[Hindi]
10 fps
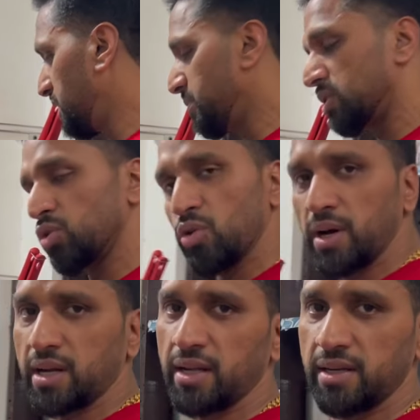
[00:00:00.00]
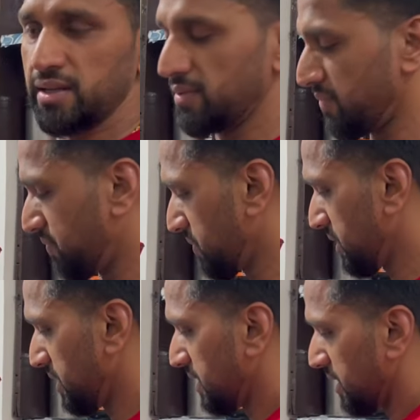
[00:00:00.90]
दिन में दो बार खाना है
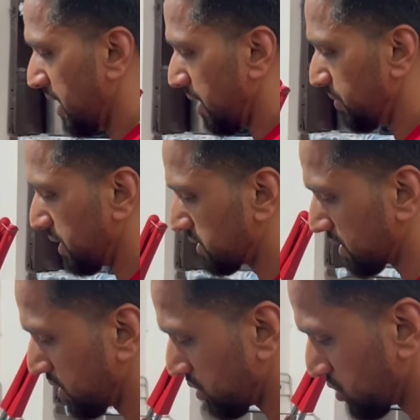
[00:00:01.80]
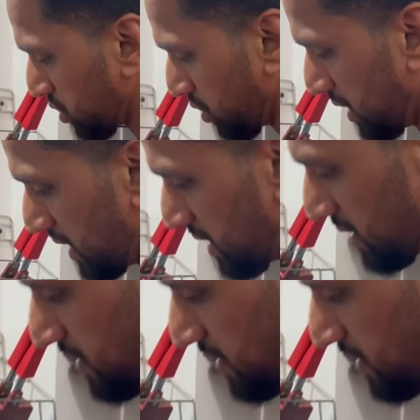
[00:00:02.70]
आप देख सकते हो छोले हैं